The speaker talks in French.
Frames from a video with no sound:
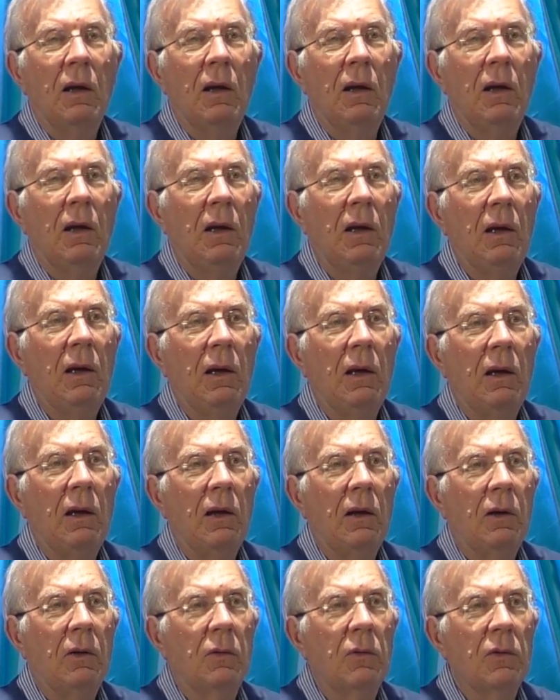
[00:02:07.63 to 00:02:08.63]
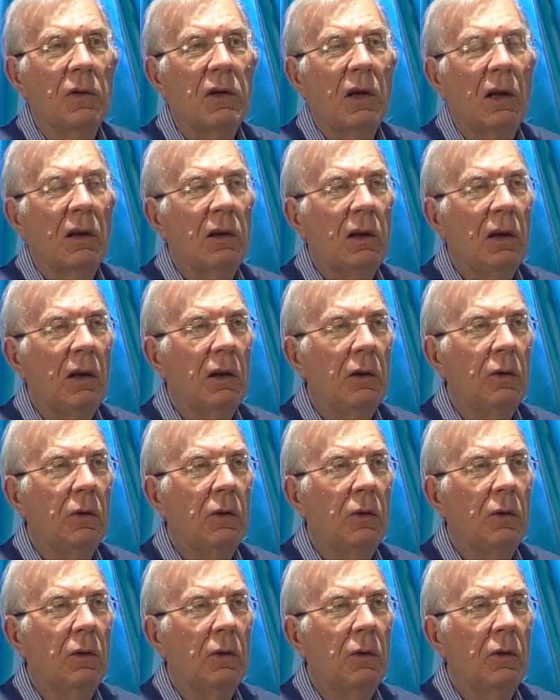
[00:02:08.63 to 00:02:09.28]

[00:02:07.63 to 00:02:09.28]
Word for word: et constater